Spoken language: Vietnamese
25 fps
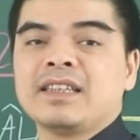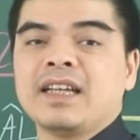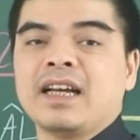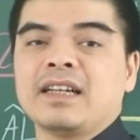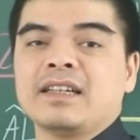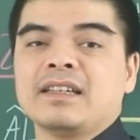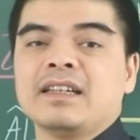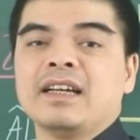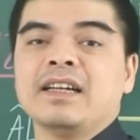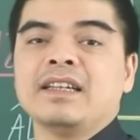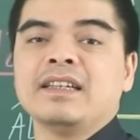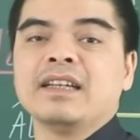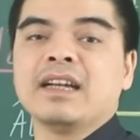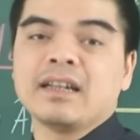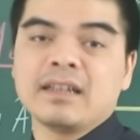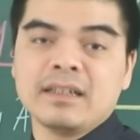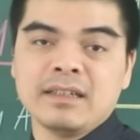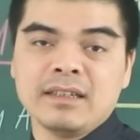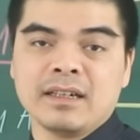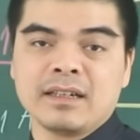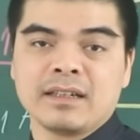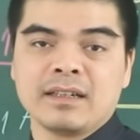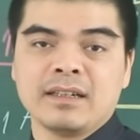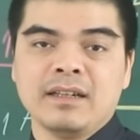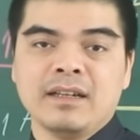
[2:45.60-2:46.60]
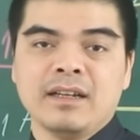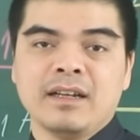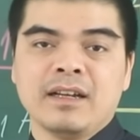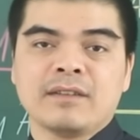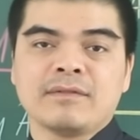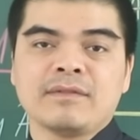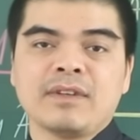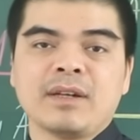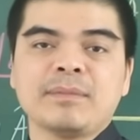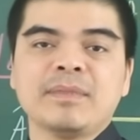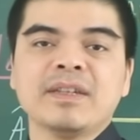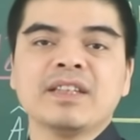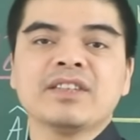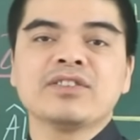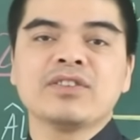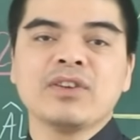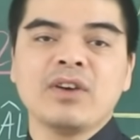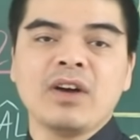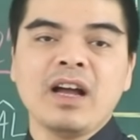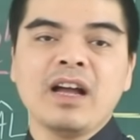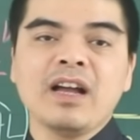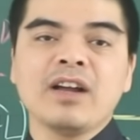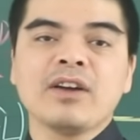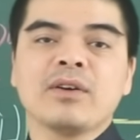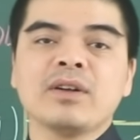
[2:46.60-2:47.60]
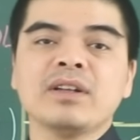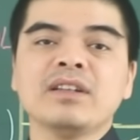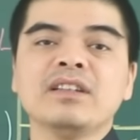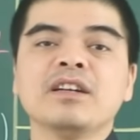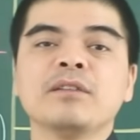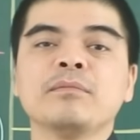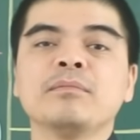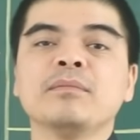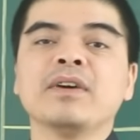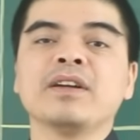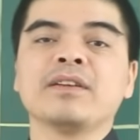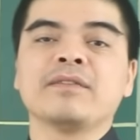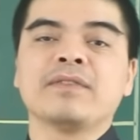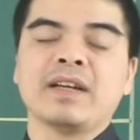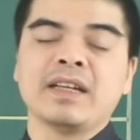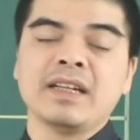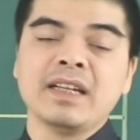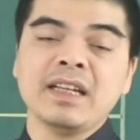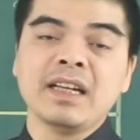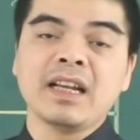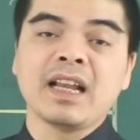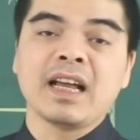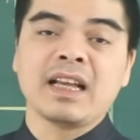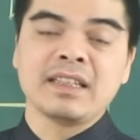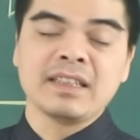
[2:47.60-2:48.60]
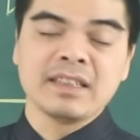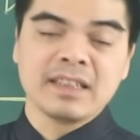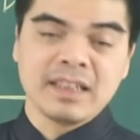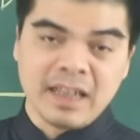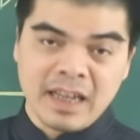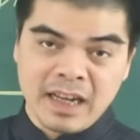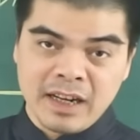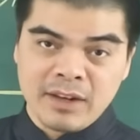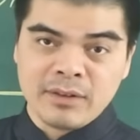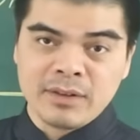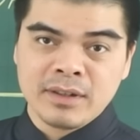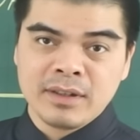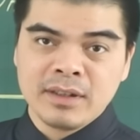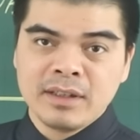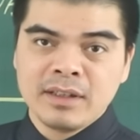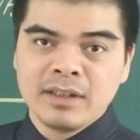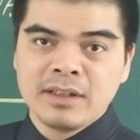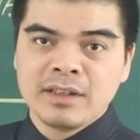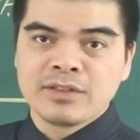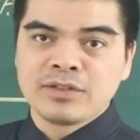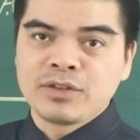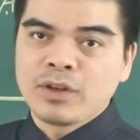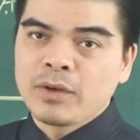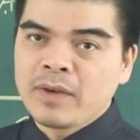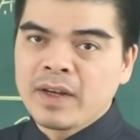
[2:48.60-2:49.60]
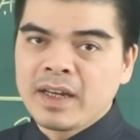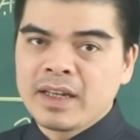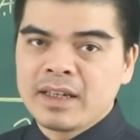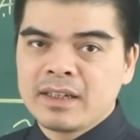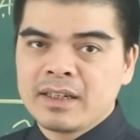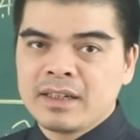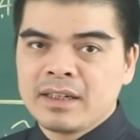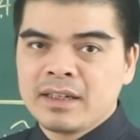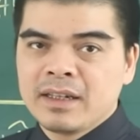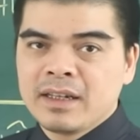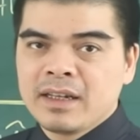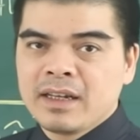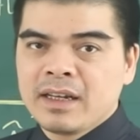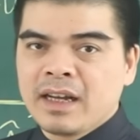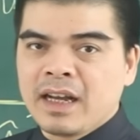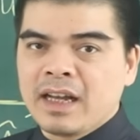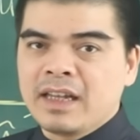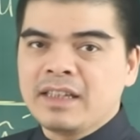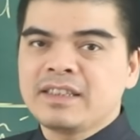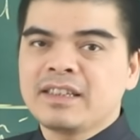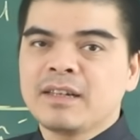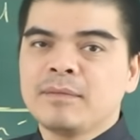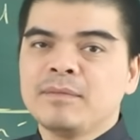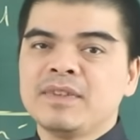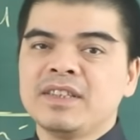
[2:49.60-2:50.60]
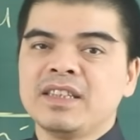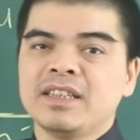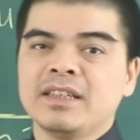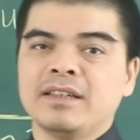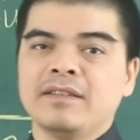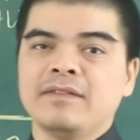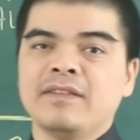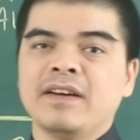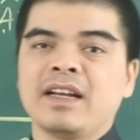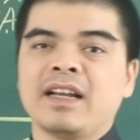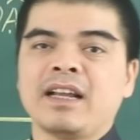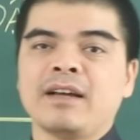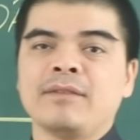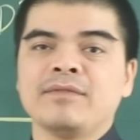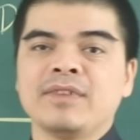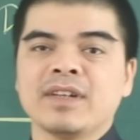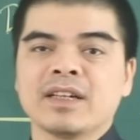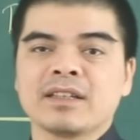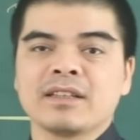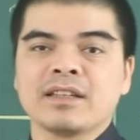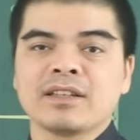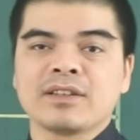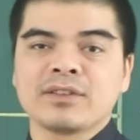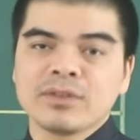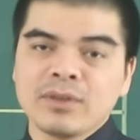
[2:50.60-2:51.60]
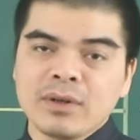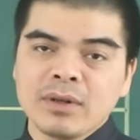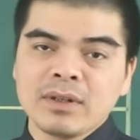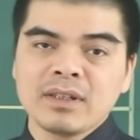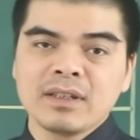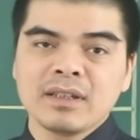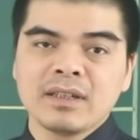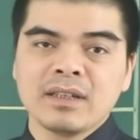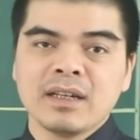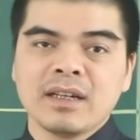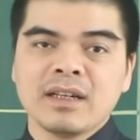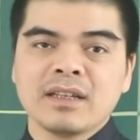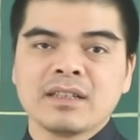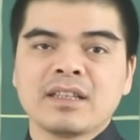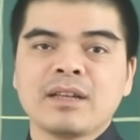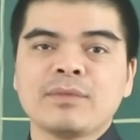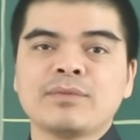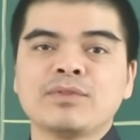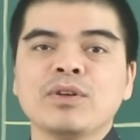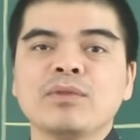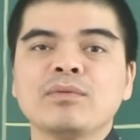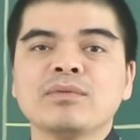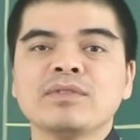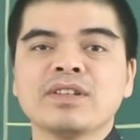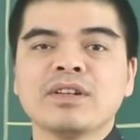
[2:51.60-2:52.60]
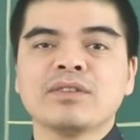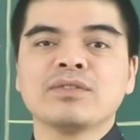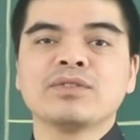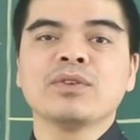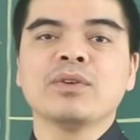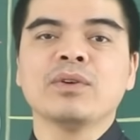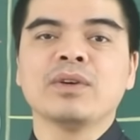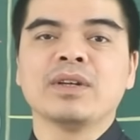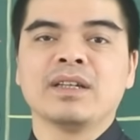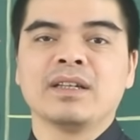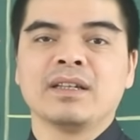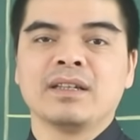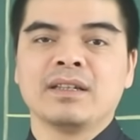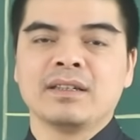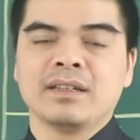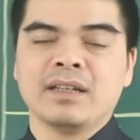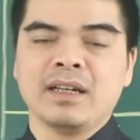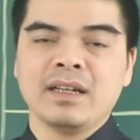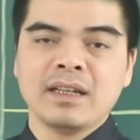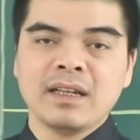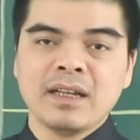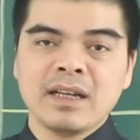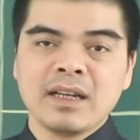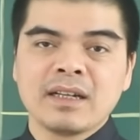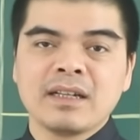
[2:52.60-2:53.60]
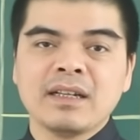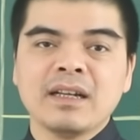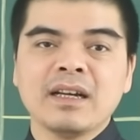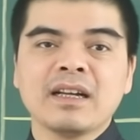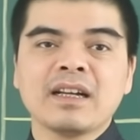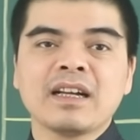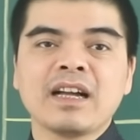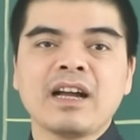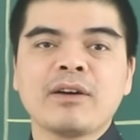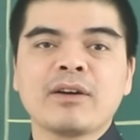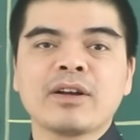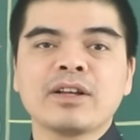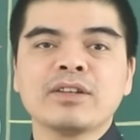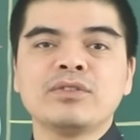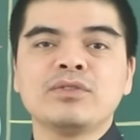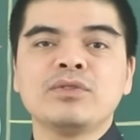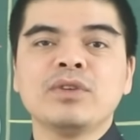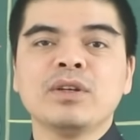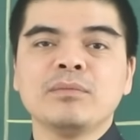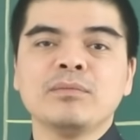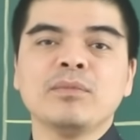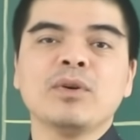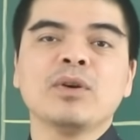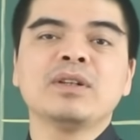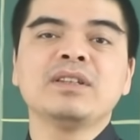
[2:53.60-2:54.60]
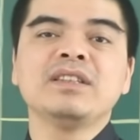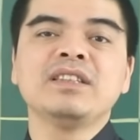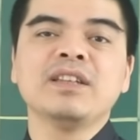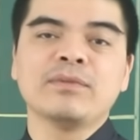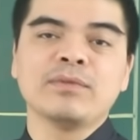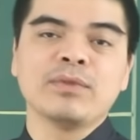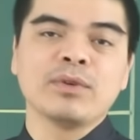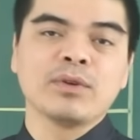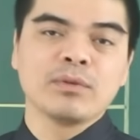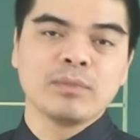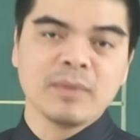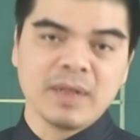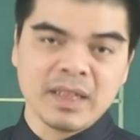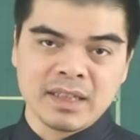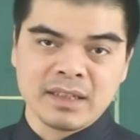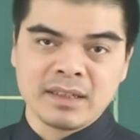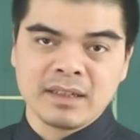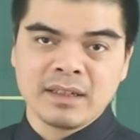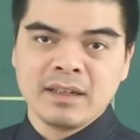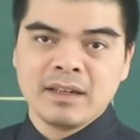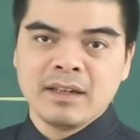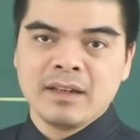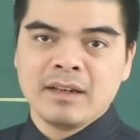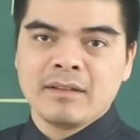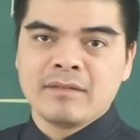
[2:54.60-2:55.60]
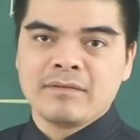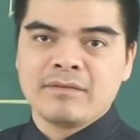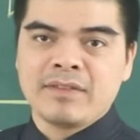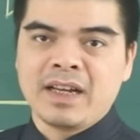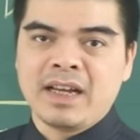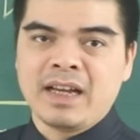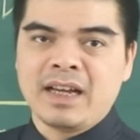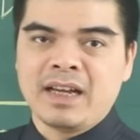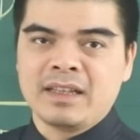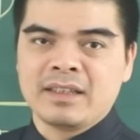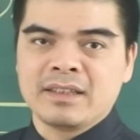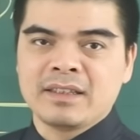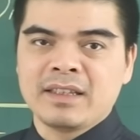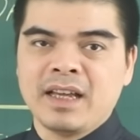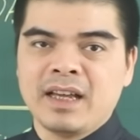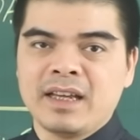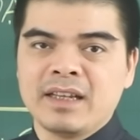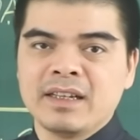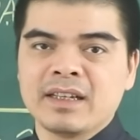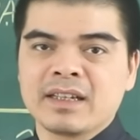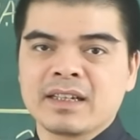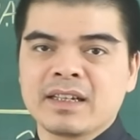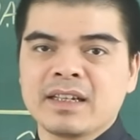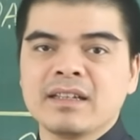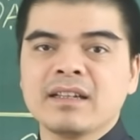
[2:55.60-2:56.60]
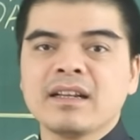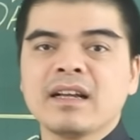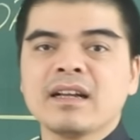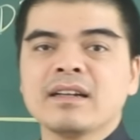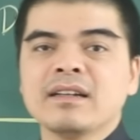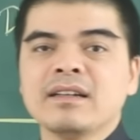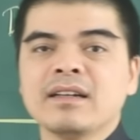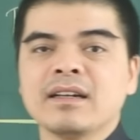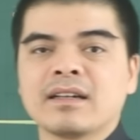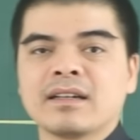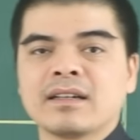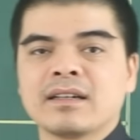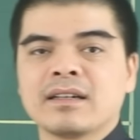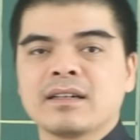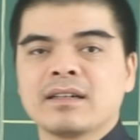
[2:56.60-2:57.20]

tràn đầy năng lượng và biết rõ con đường mình phải đi là như thế nào. Do vậy, hãy chăm chỉ và làm việc thật tốt, tập trung trau dồi, nâng cao cái chuyên môn nghiệp vụ của mình và thể hiện cái năng lực